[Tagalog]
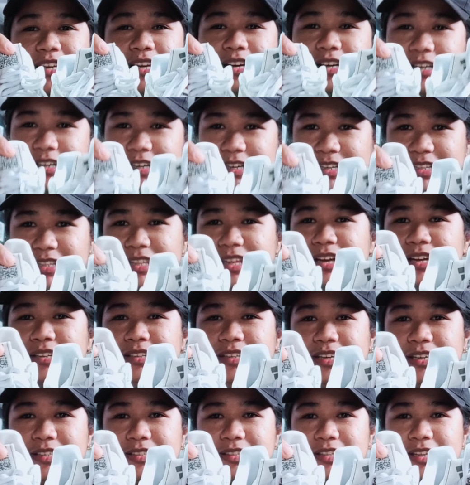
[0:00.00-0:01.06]
Ang ganda
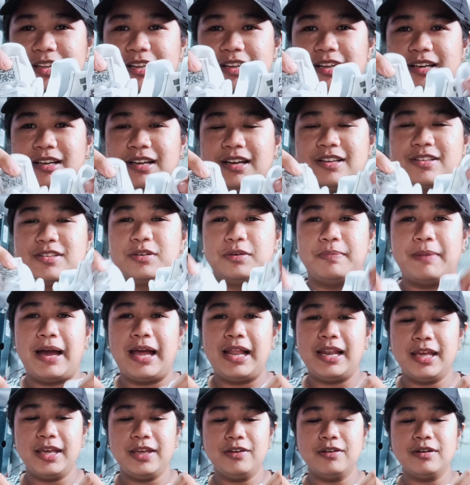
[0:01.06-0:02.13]
niya talaga. So,
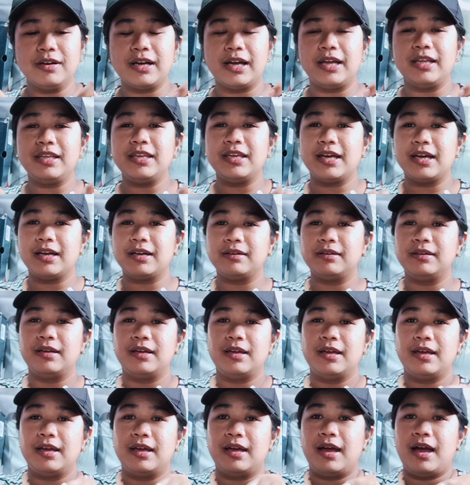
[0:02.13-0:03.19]
bali yung kanyang
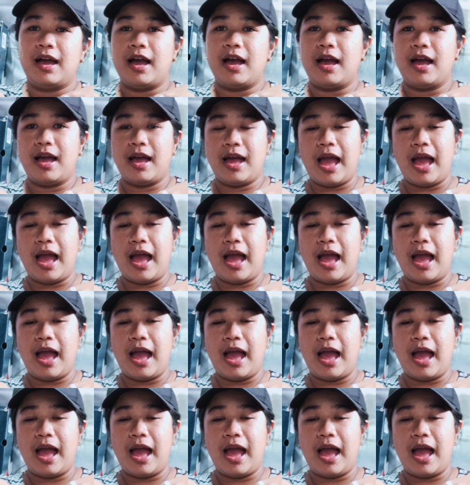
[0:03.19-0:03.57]
uh,